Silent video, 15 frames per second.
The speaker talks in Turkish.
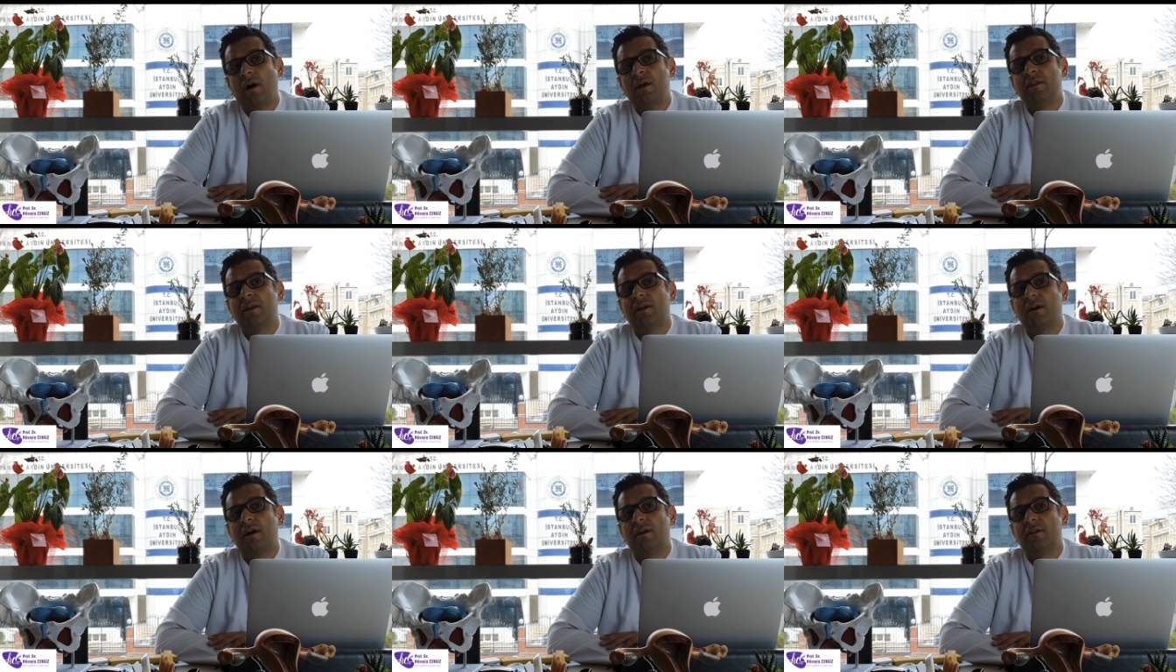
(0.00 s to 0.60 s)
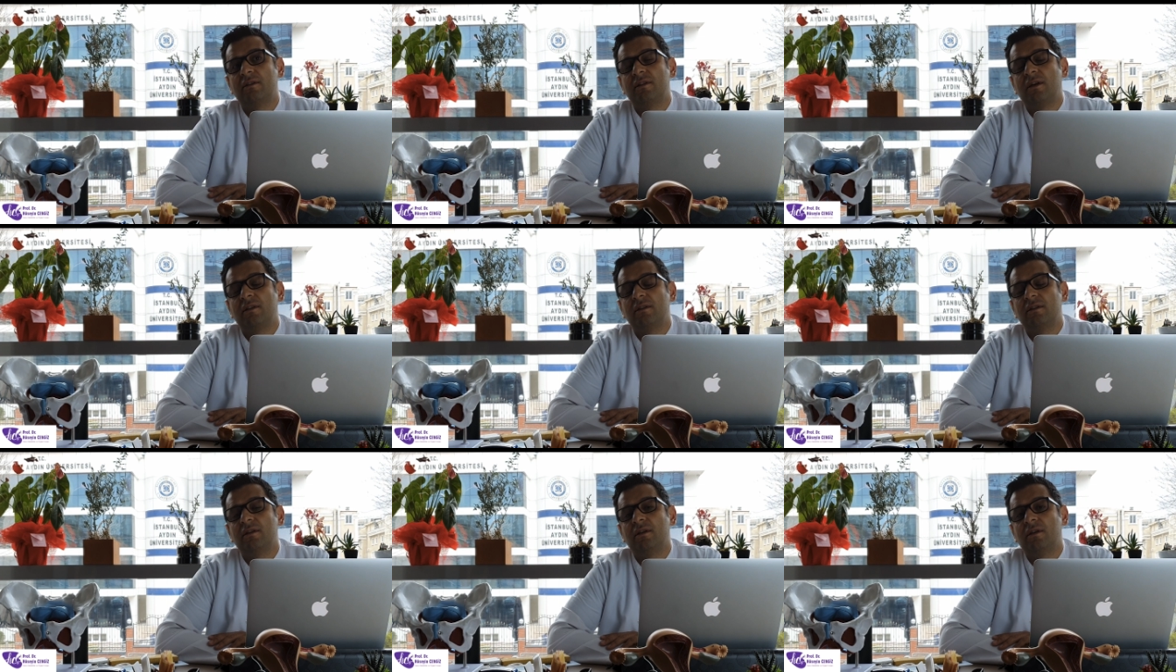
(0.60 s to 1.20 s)
anne
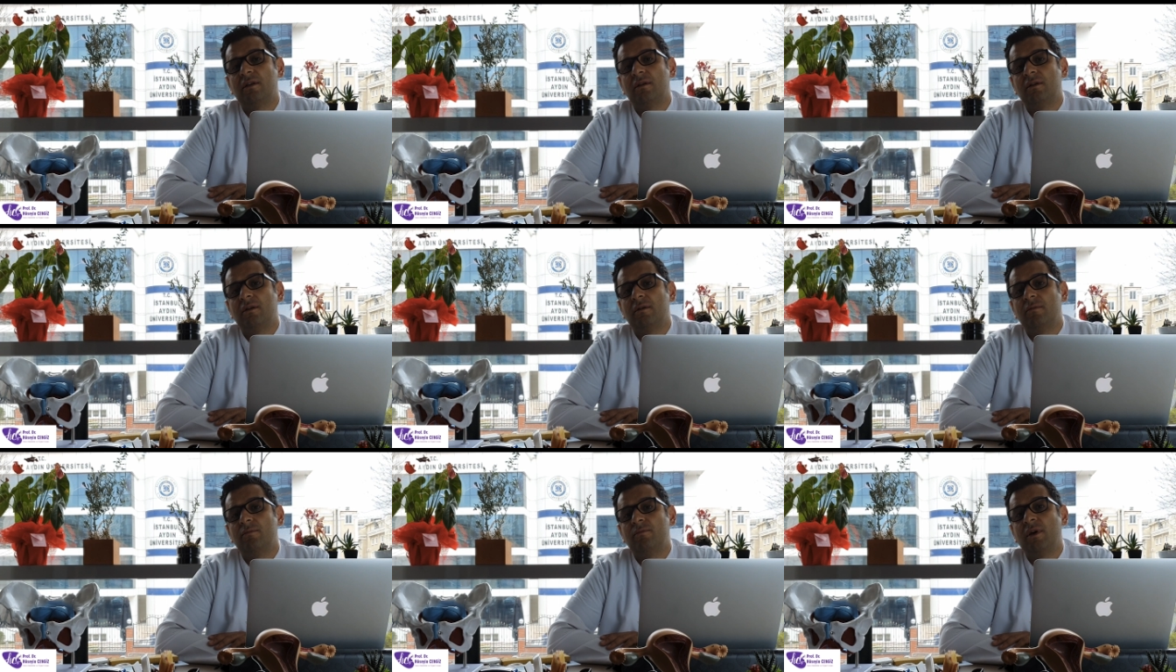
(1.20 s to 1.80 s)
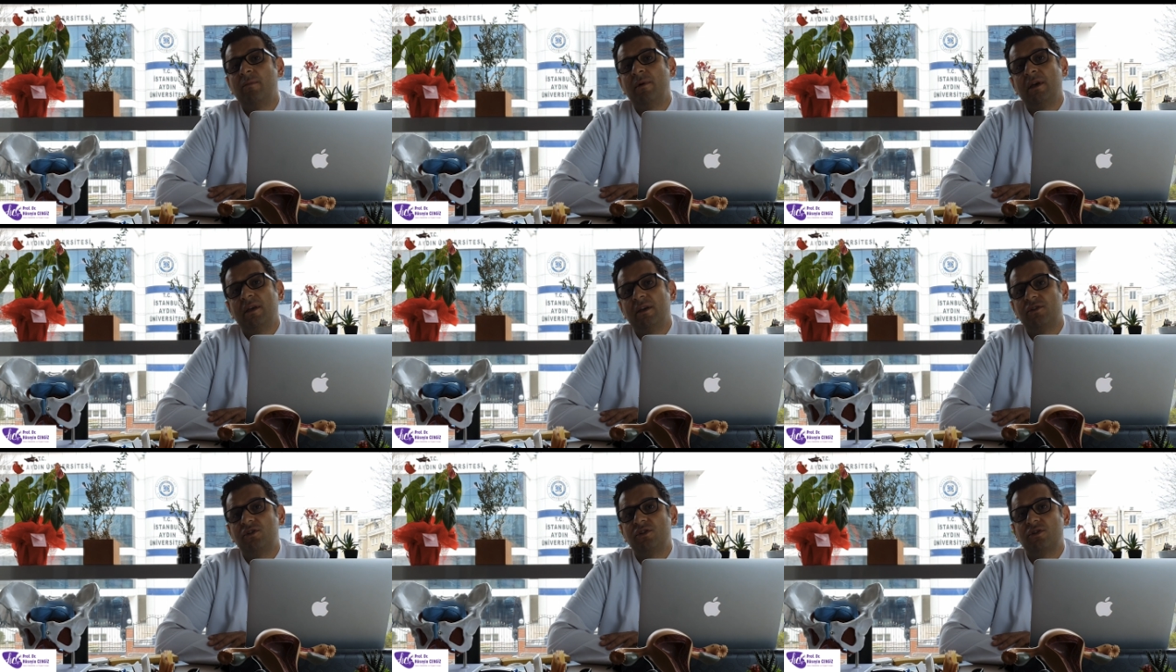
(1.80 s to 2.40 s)
karnından e, bebeğe
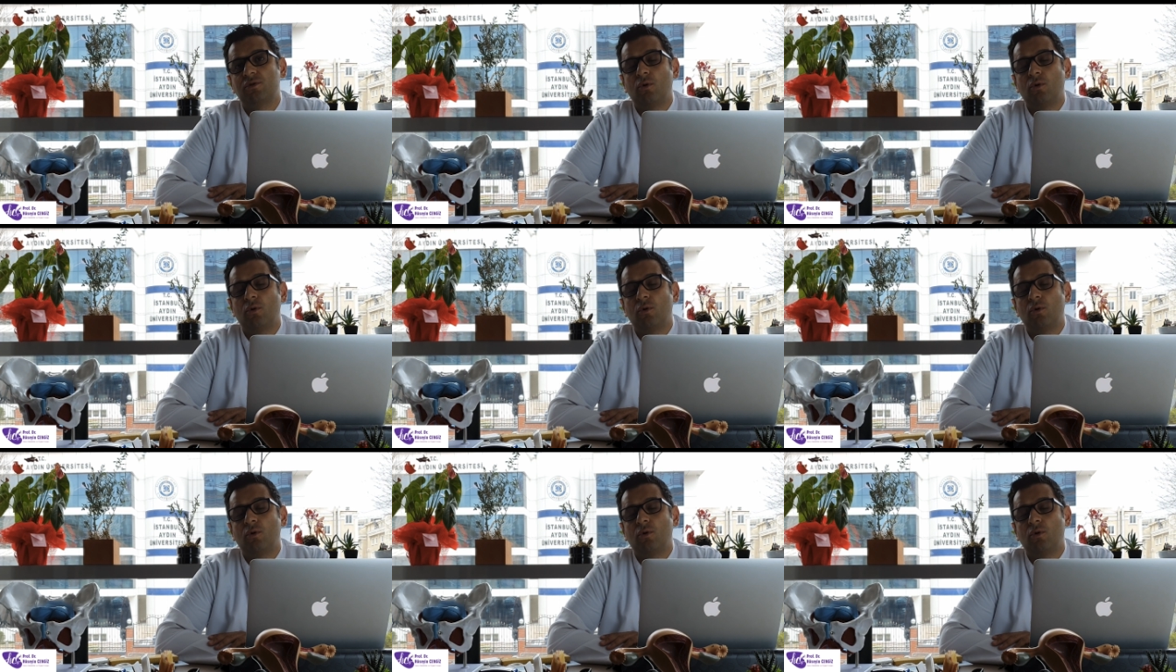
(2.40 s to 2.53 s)
geçiş